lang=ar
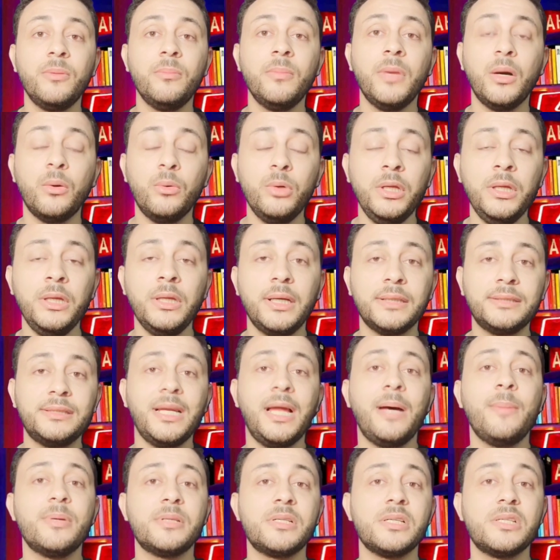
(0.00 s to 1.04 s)
في المقاولين
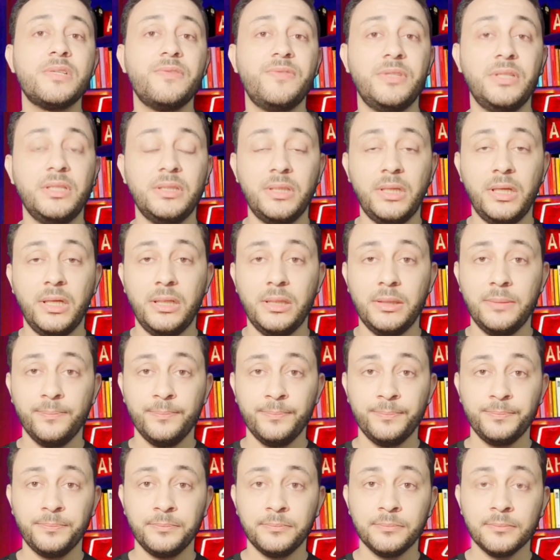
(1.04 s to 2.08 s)
هتلعب اساسي في النادي الاهلي.
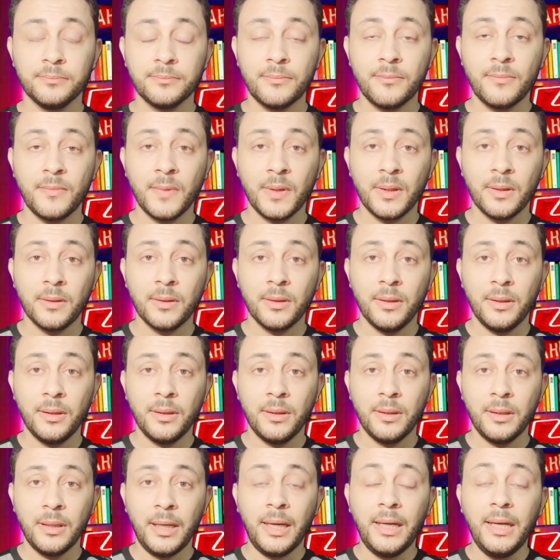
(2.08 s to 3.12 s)

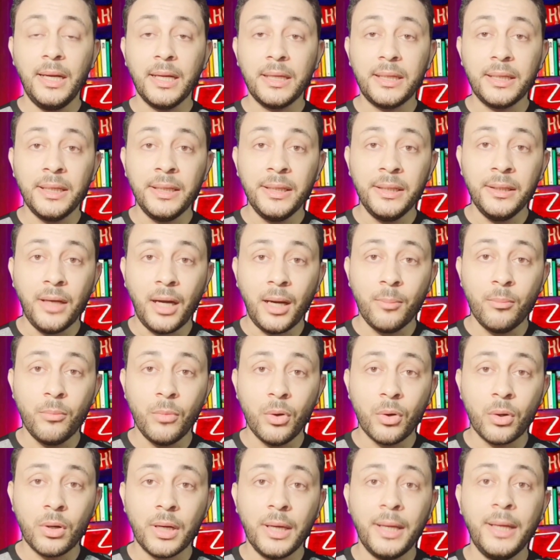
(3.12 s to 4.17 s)
قال لك ايه
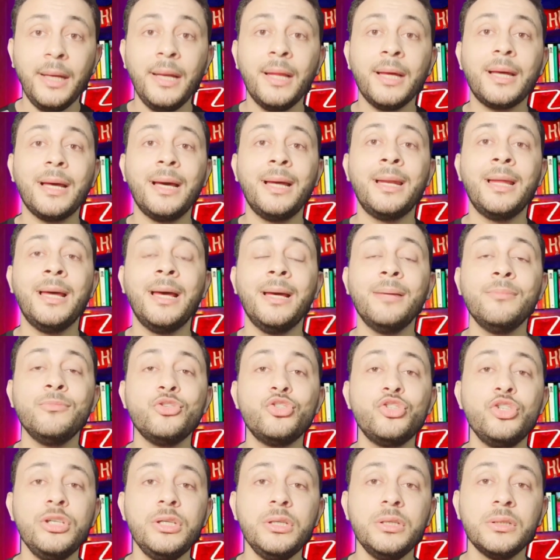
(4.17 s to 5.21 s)
عمار؟ قال لك انا
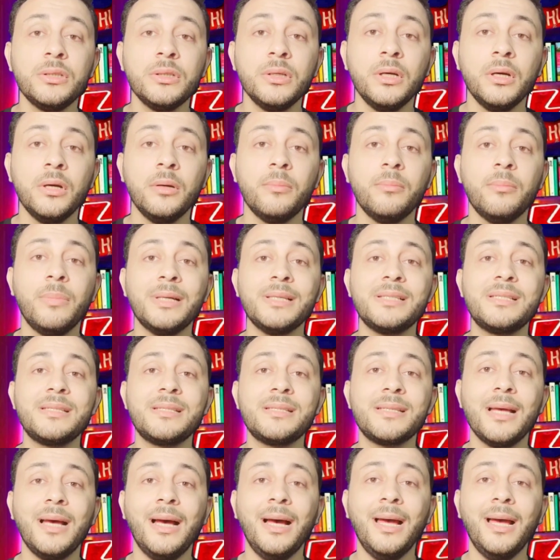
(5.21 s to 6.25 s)
همشي
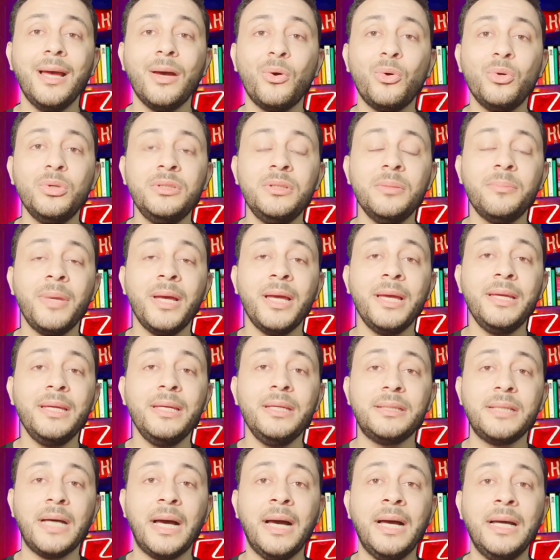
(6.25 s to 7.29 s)
بس هاخد
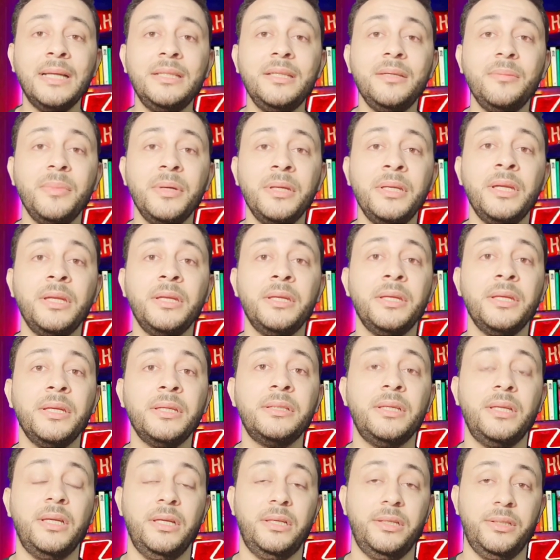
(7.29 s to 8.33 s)
بقيه عقدي من
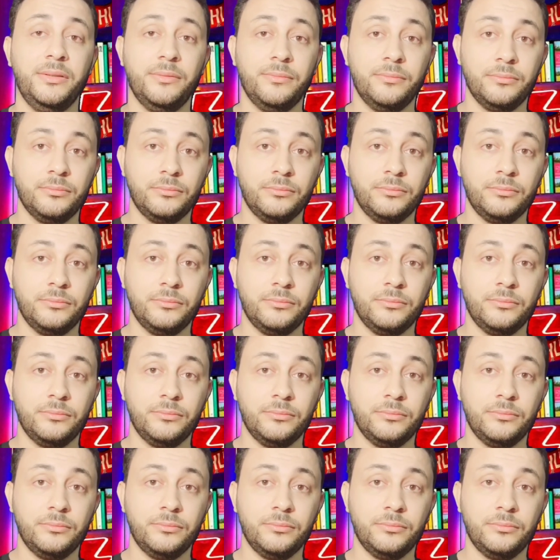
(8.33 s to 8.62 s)
النادي الاهلي.